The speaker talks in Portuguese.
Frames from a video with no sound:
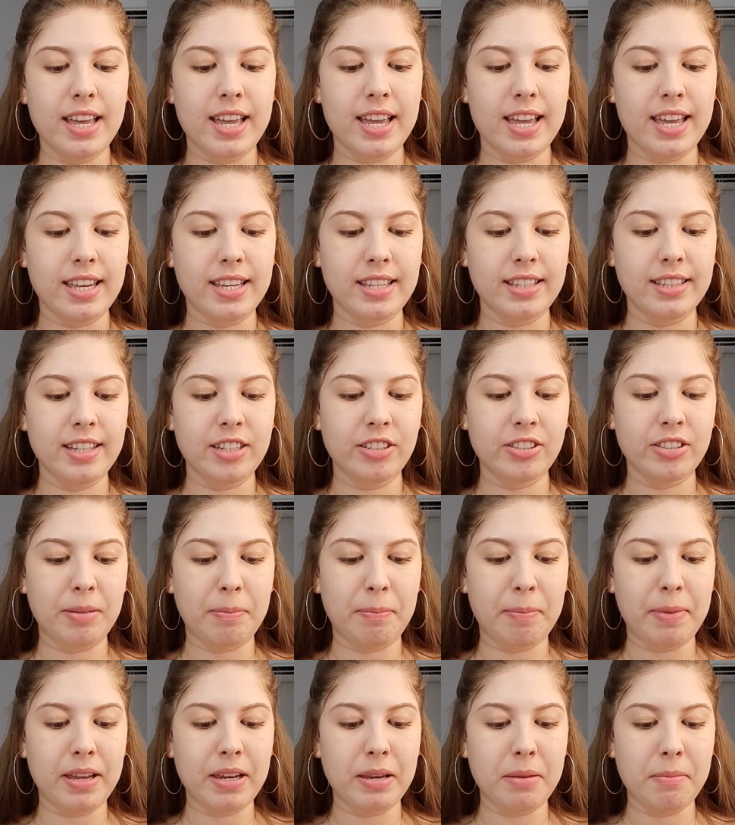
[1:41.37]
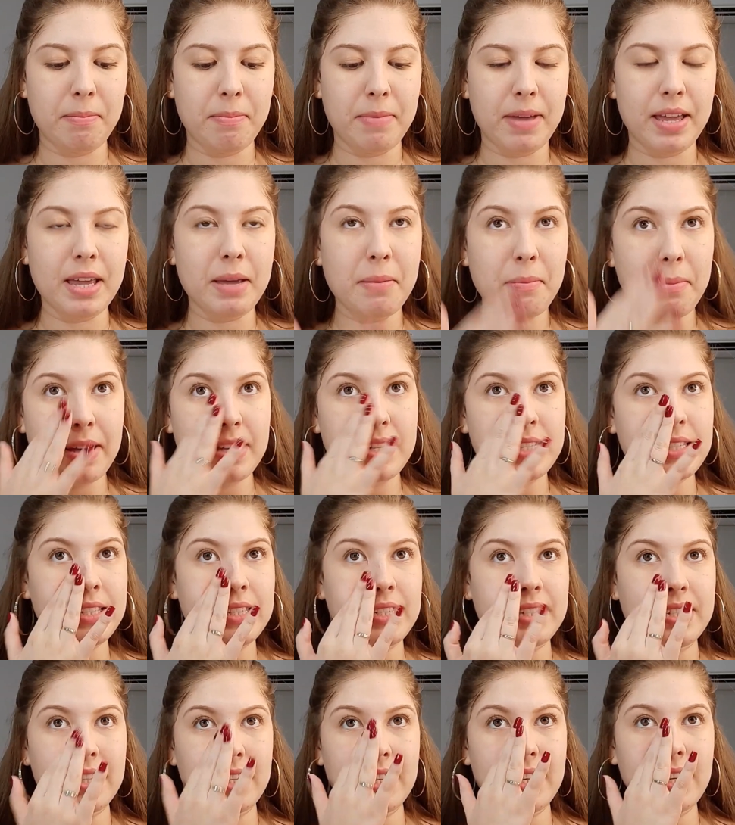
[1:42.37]
Ele deixa a pele bem
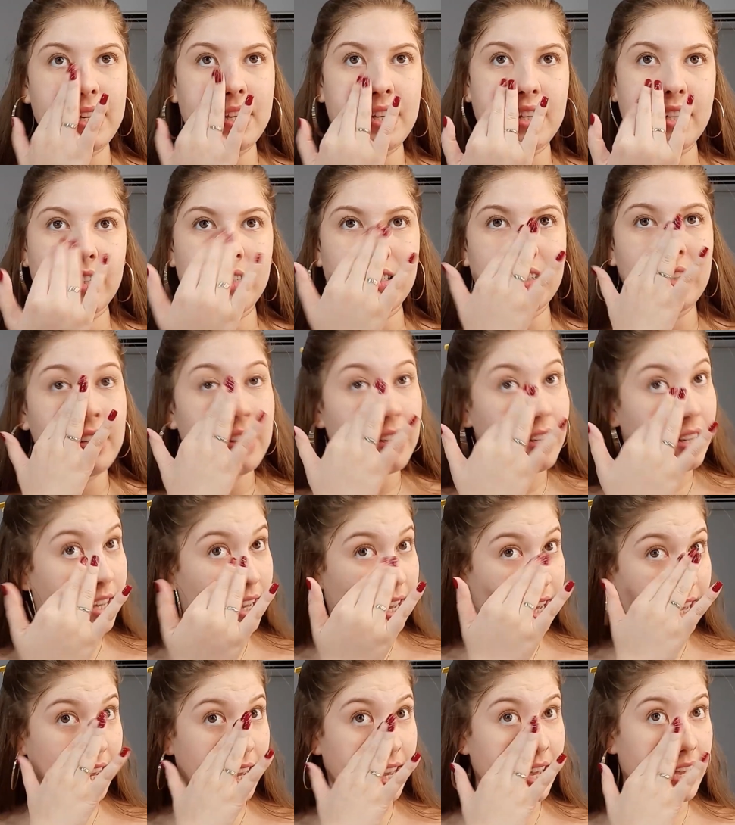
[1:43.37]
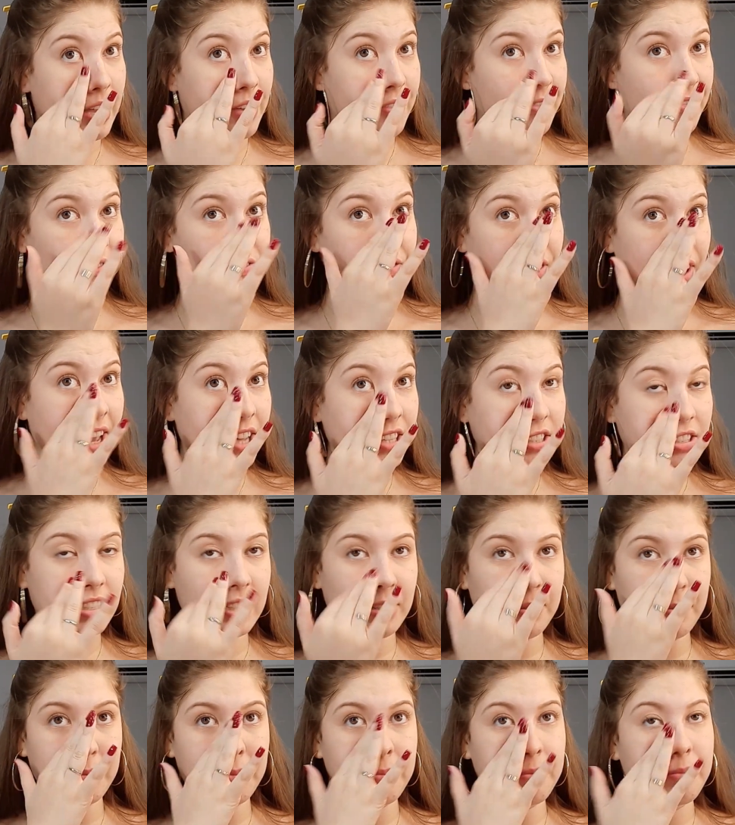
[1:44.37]
macia, é,
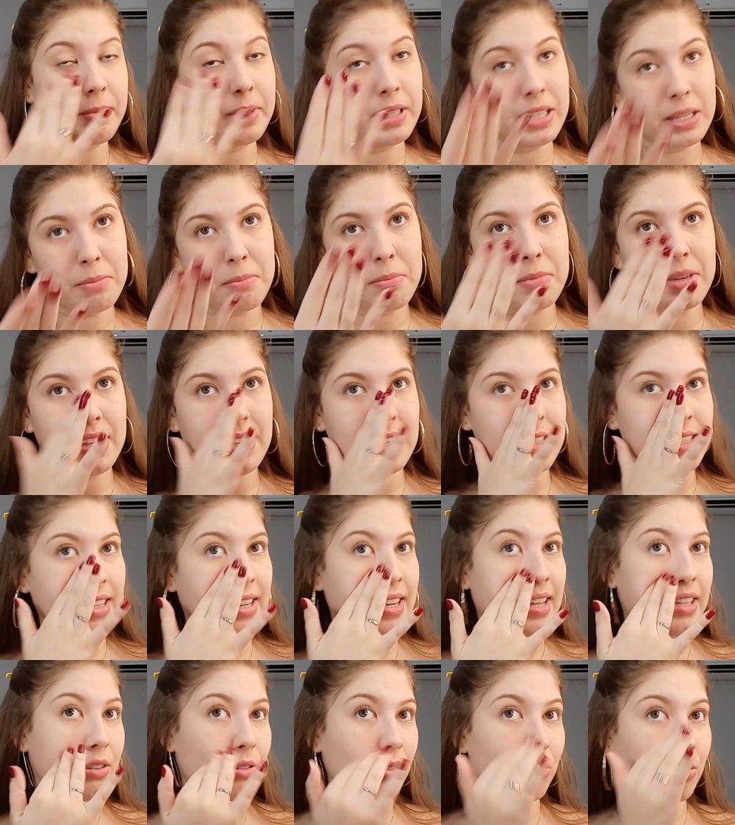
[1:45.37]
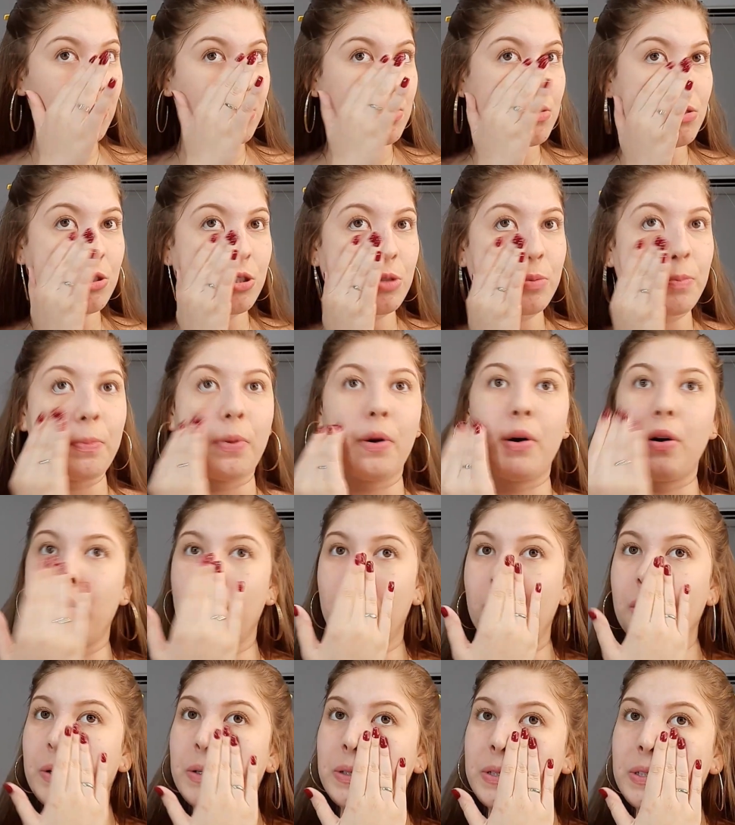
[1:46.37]
fecha, minimiza, né, todos os
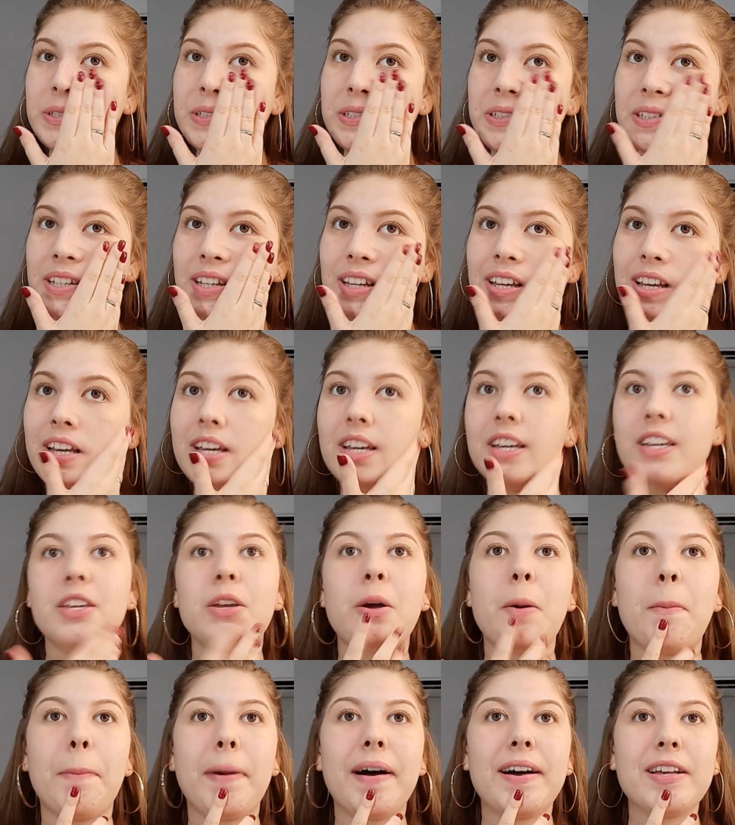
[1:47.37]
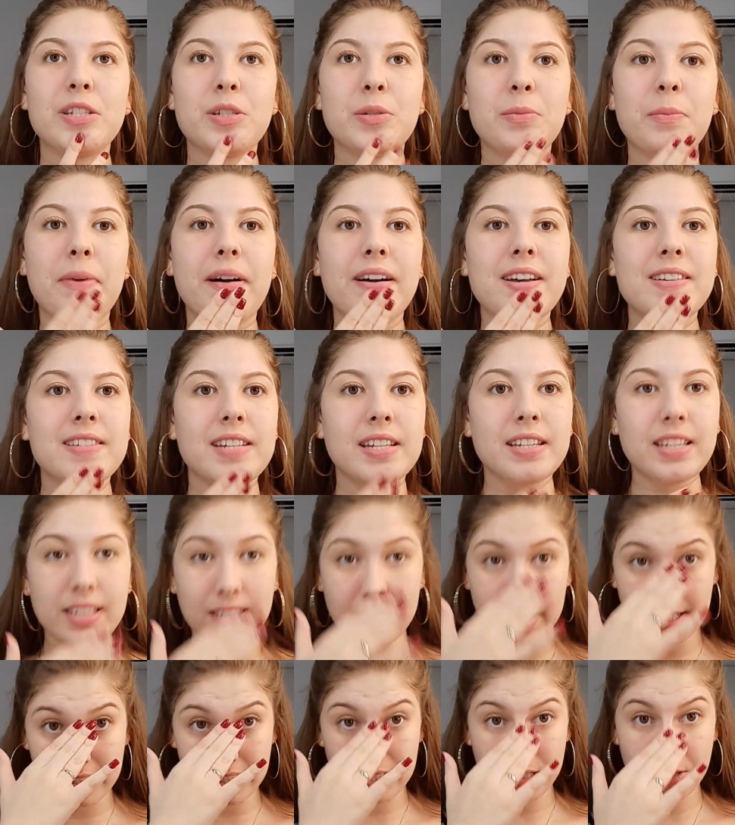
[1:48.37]
poros. E eu passo mais aqui
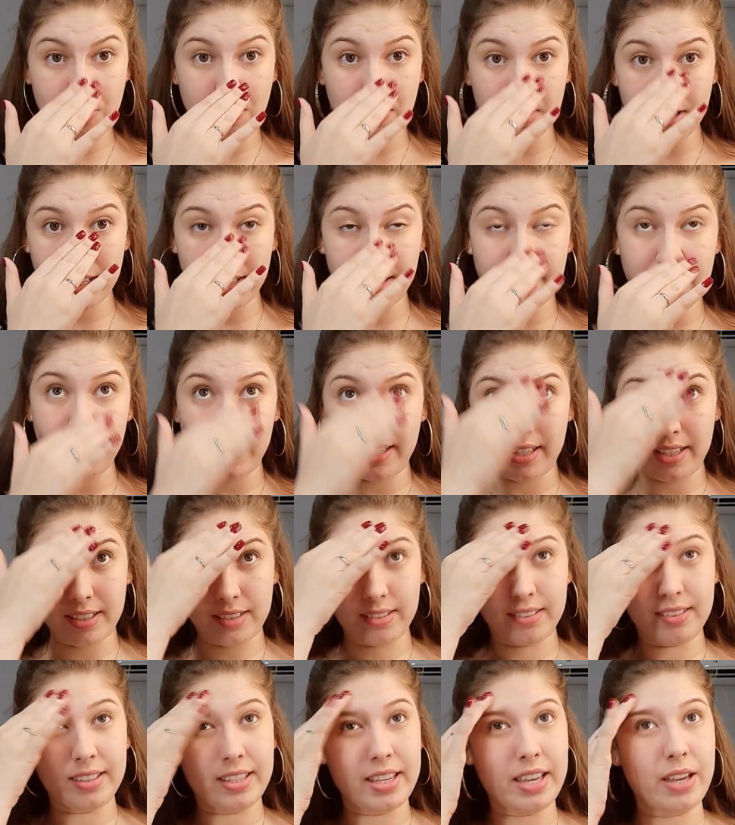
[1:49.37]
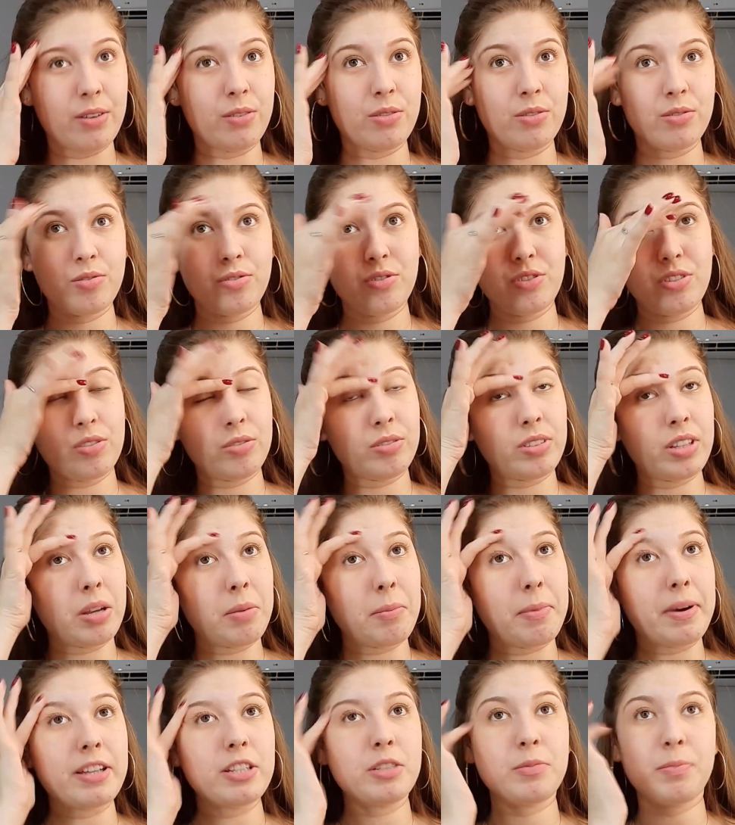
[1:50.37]
nessa zona T, que é onde eu tenho
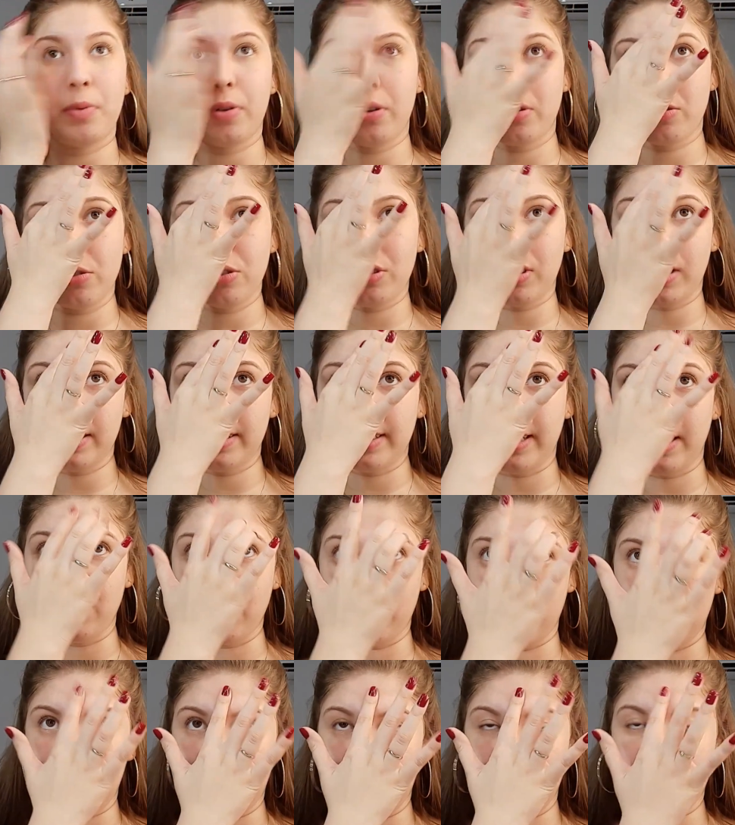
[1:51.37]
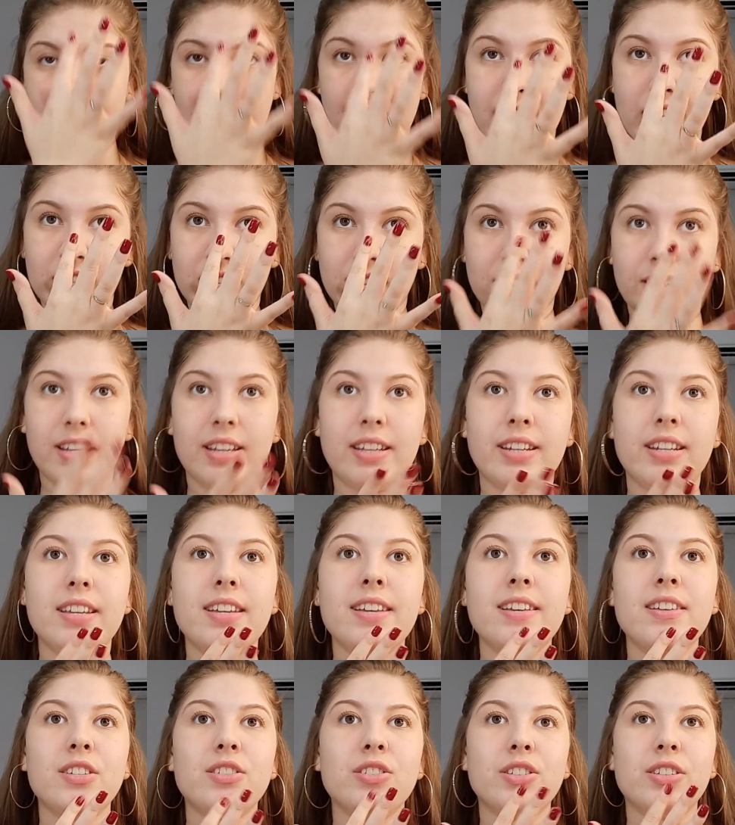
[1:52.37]
mais poros dilatados, que é na testa,
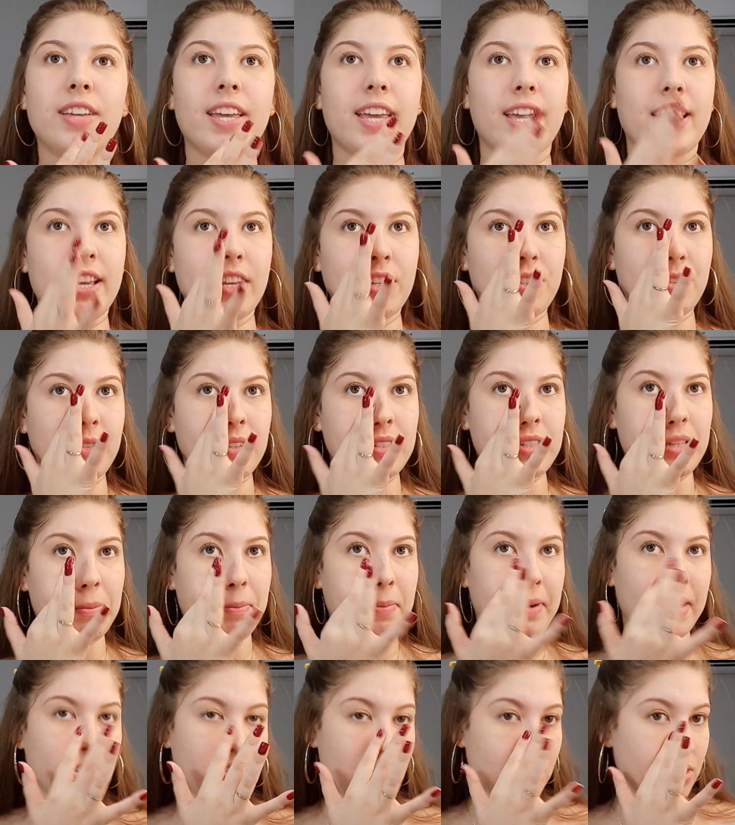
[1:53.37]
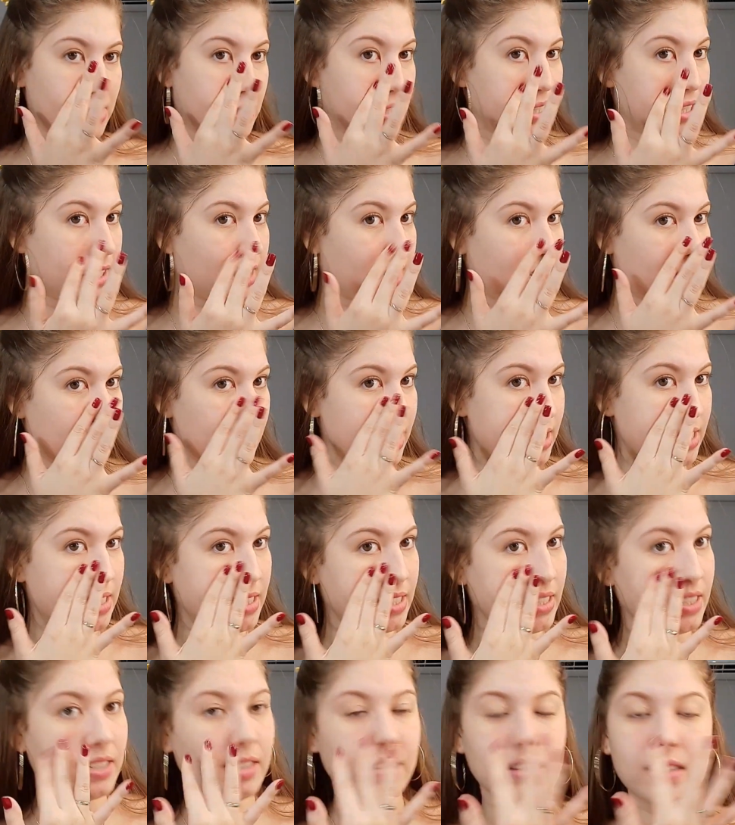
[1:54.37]
nariz, queixo, essa partezinha aqui
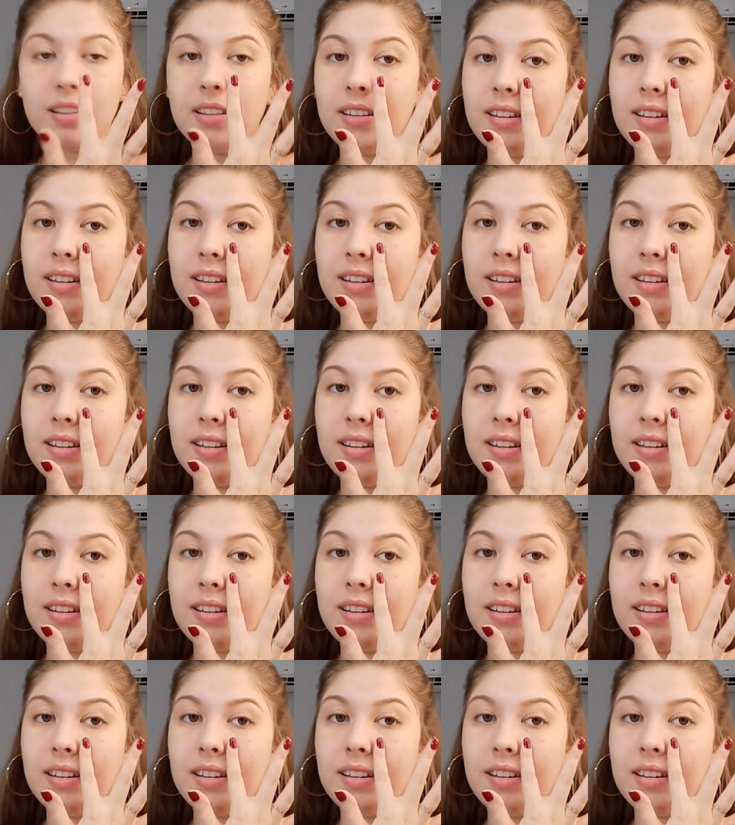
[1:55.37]
assim.